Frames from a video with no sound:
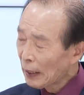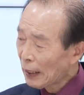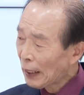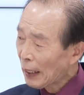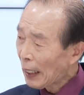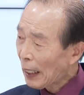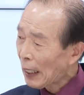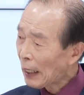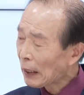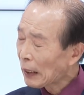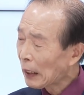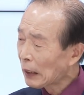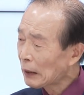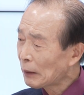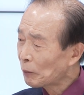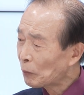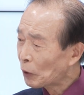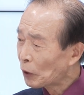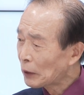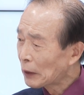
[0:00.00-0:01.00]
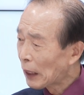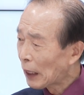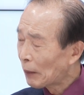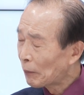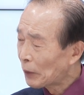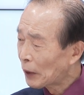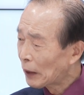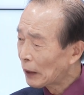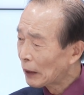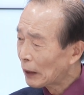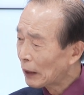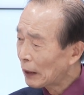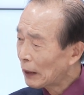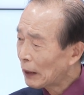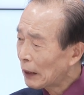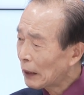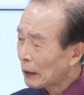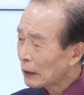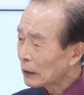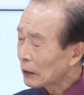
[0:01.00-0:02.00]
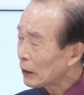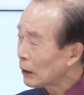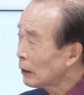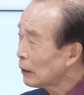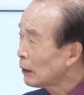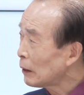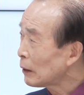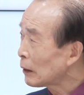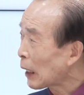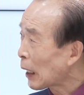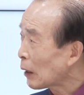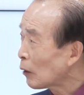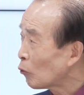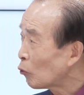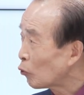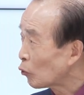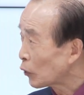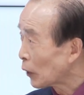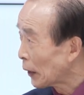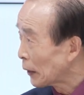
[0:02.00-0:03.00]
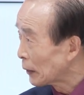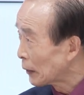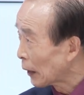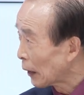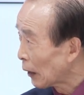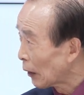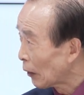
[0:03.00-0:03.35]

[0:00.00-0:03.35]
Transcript: 하나는 뭐냐 하면 선당 후사 있잖아요.